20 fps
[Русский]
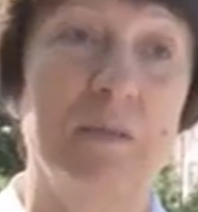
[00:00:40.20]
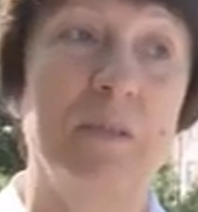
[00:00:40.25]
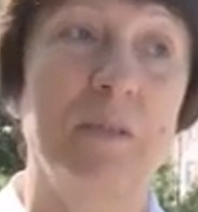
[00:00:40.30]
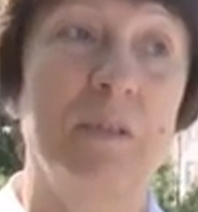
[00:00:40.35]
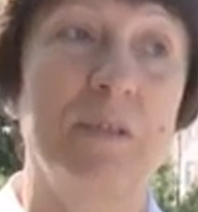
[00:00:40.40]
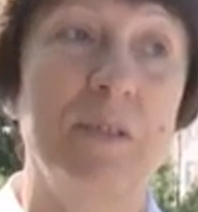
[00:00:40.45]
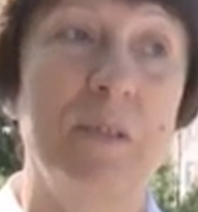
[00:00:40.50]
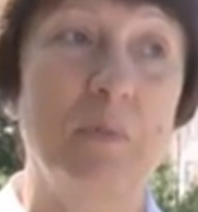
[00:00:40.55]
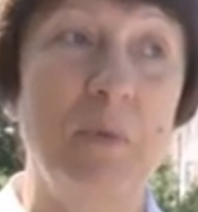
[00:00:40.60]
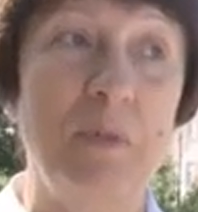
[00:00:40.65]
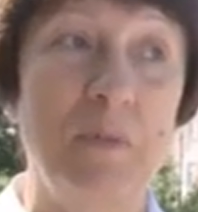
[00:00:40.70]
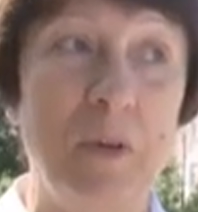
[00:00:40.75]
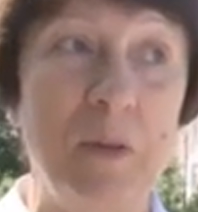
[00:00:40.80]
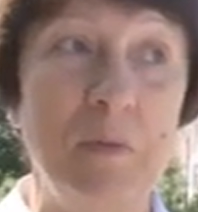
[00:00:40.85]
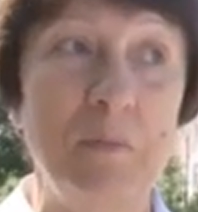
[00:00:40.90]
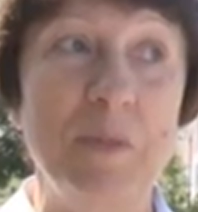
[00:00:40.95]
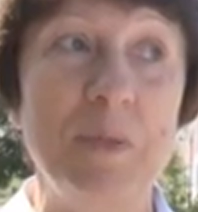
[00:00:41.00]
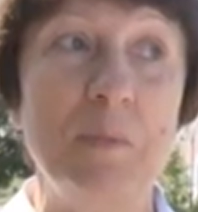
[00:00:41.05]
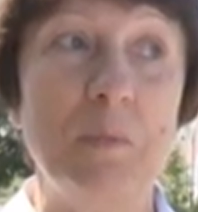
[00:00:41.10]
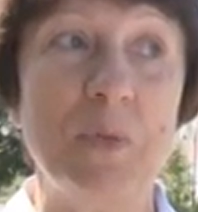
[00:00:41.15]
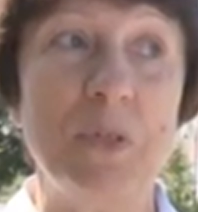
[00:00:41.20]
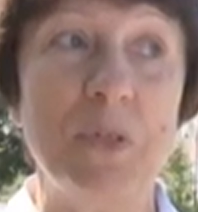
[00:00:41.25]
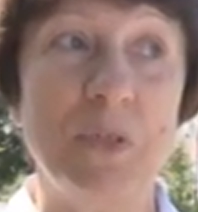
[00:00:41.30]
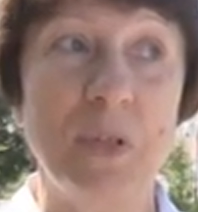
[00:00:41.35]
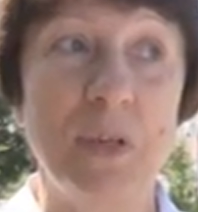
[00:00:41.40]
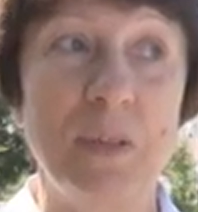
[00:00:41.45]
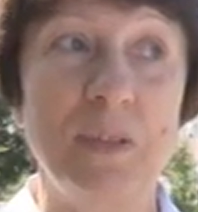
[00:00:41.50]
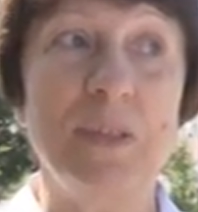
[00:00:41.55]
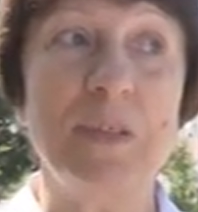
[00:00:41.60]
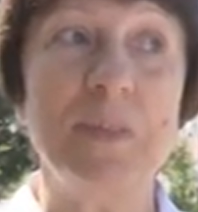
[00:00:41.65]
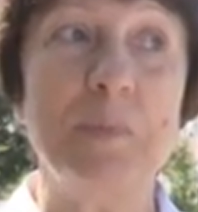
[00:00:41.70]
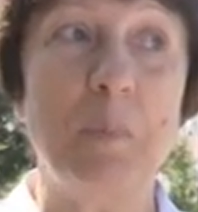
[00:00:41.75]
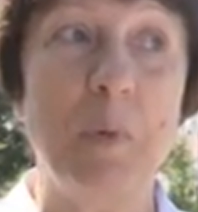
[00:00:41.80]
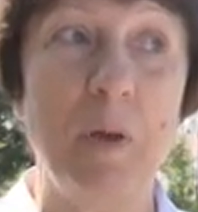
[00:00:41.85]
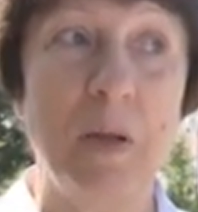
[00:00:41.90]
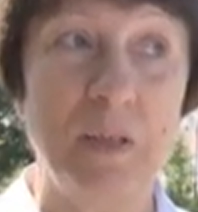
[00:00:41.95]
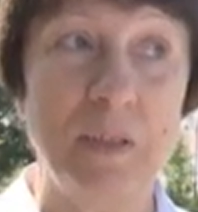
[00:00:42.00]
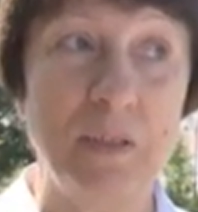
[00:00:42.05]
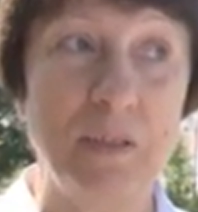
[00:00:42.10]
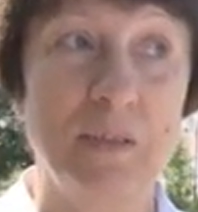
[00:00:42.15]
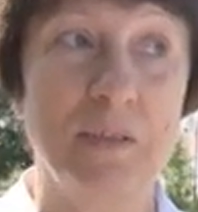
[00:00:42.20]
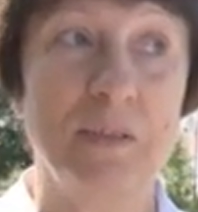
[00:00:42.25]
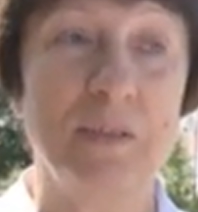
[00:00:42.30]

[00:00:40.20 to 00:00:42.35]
э, заболеваемость пошла на спад.